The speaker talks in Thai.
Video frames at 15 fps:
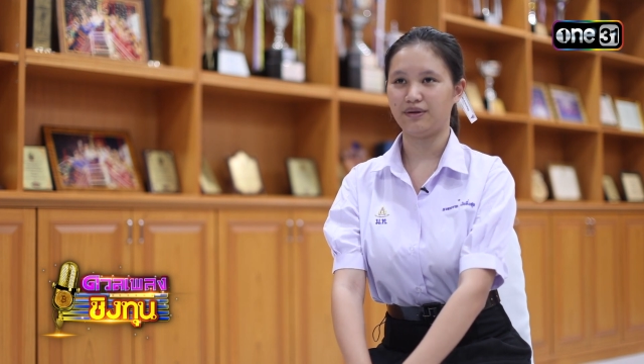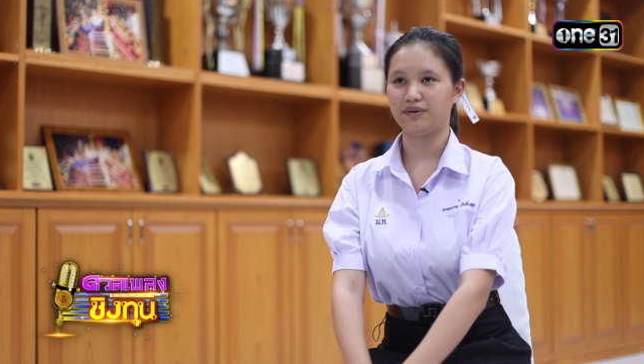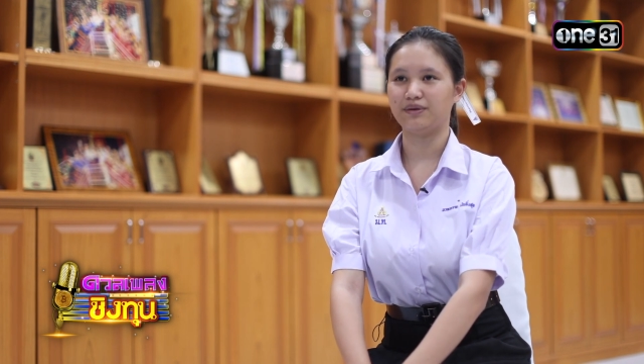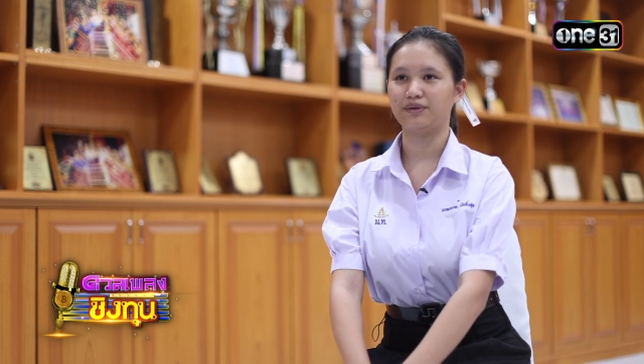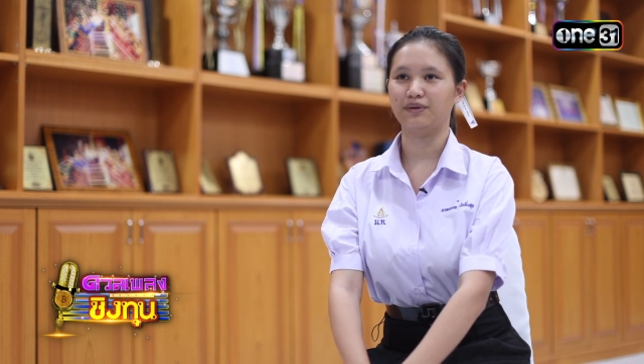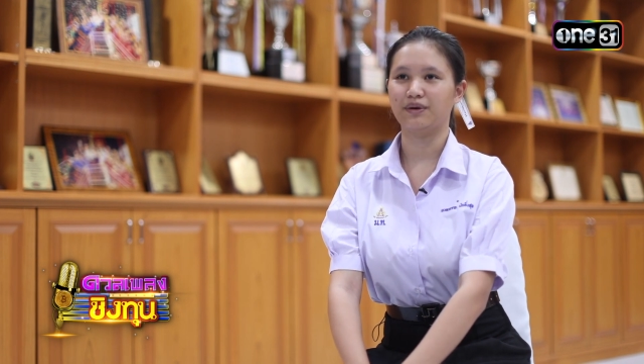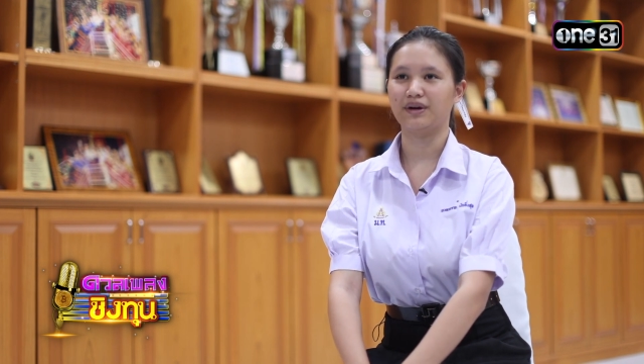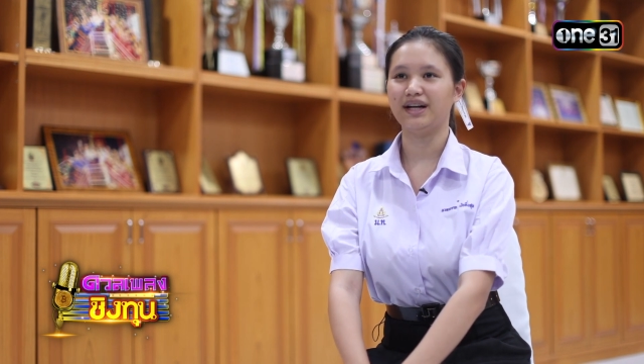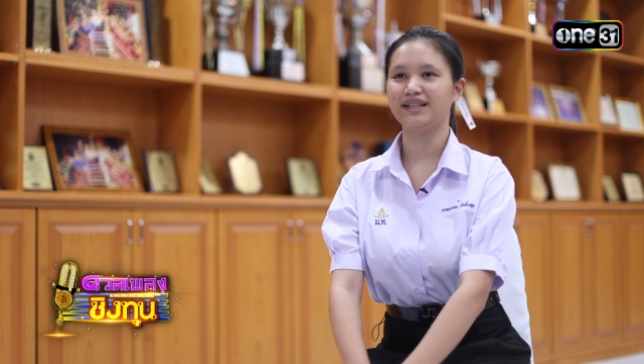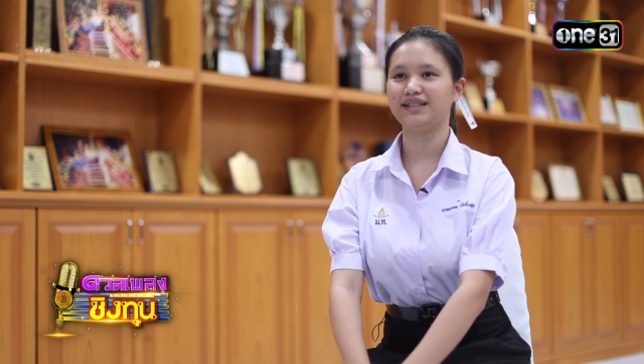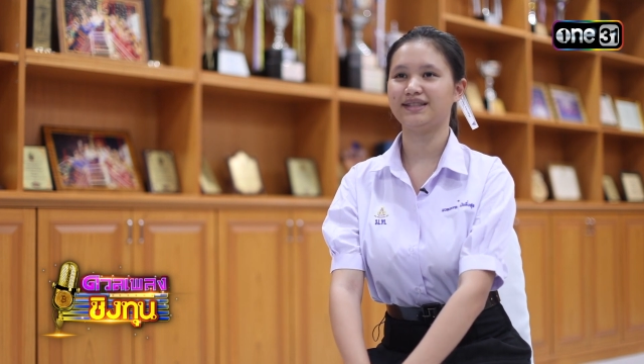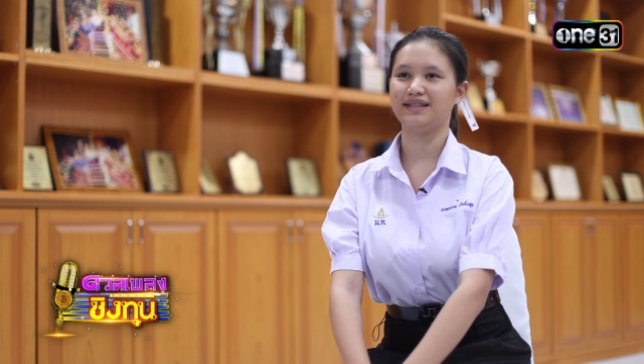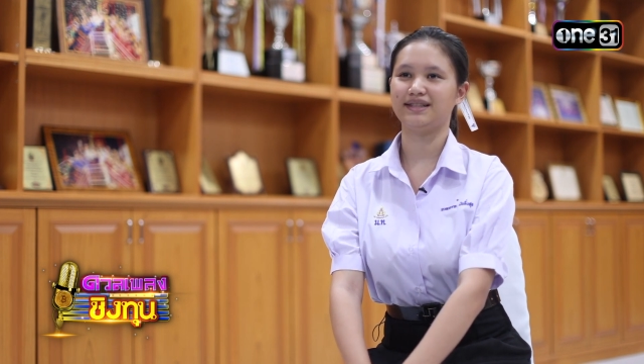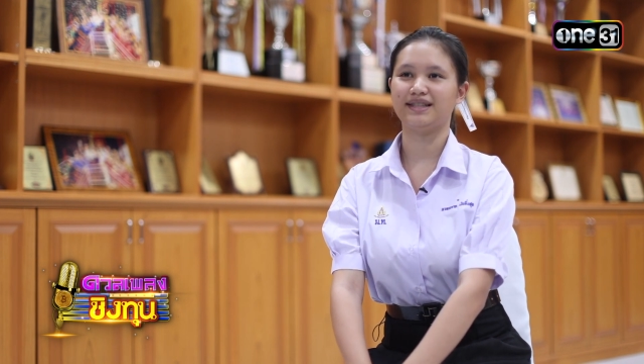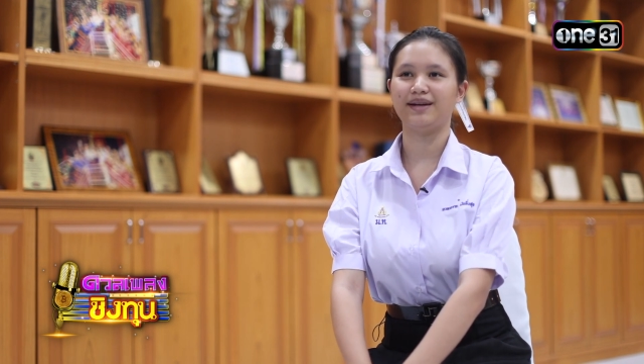ถูก ๆ ก็เลย
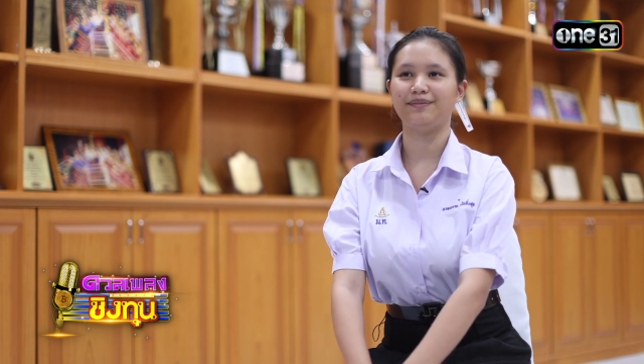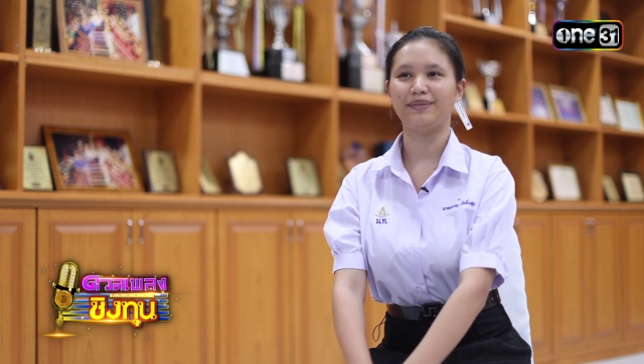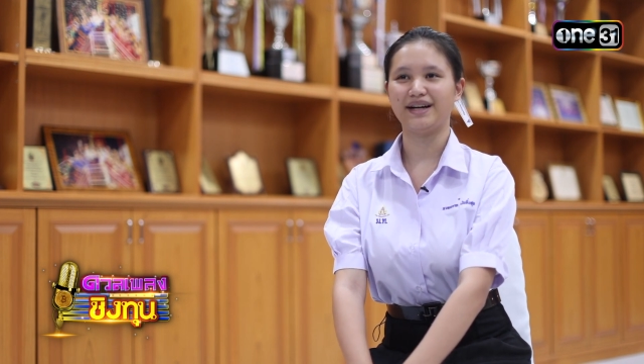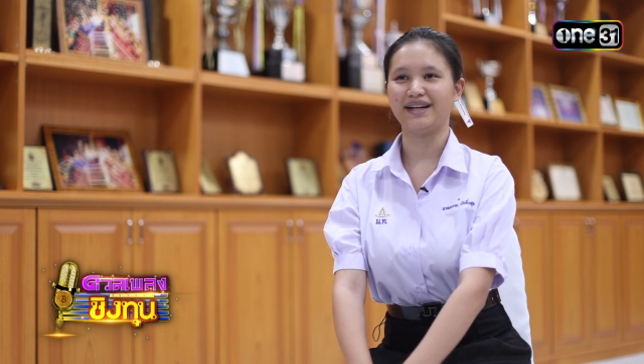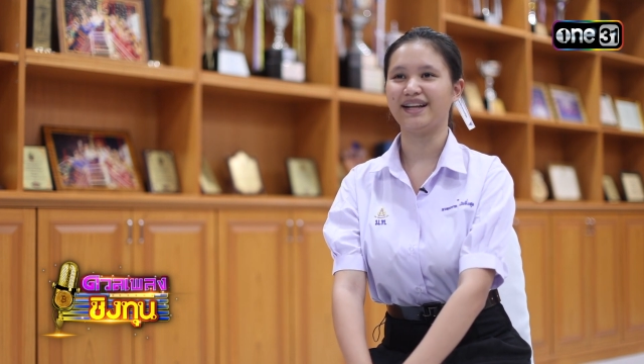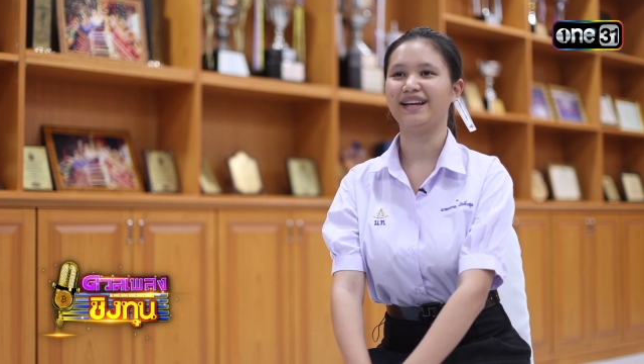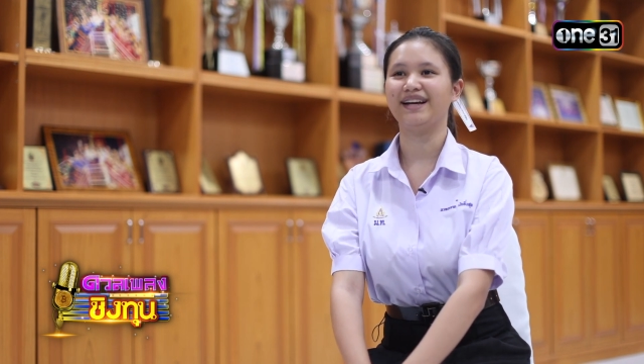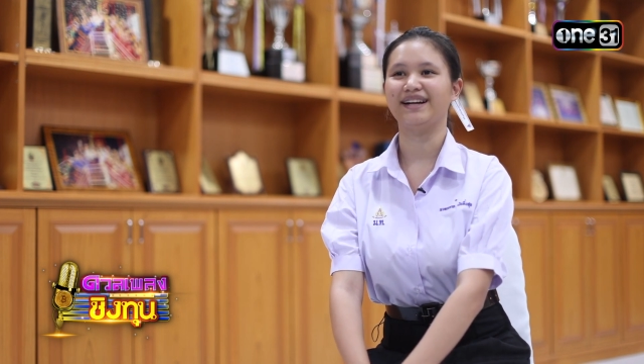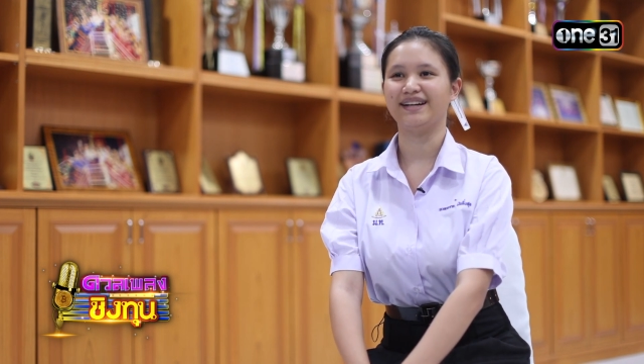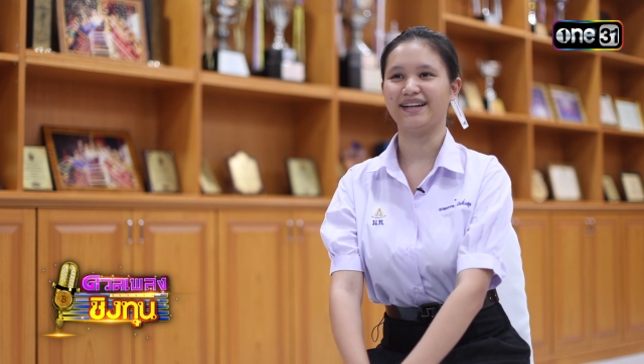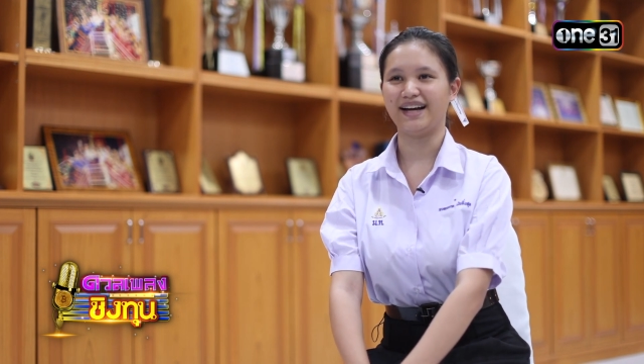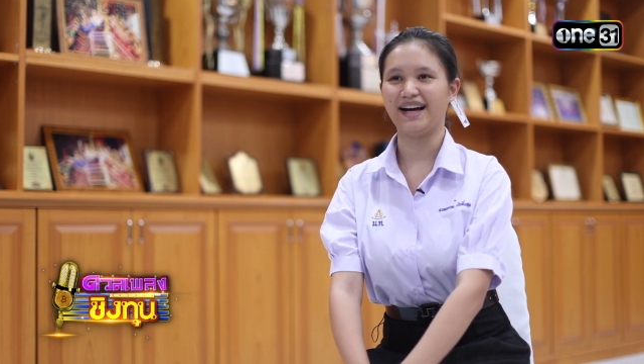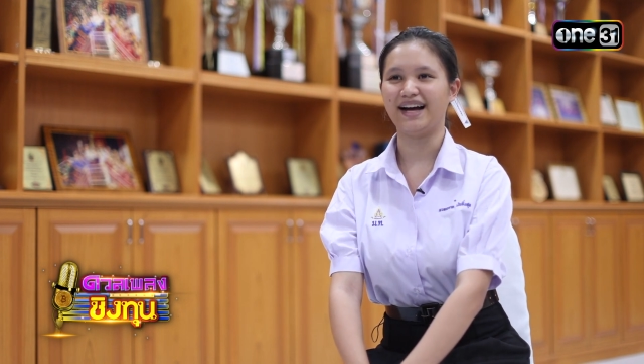ตัดสินใจเปิดเองเลย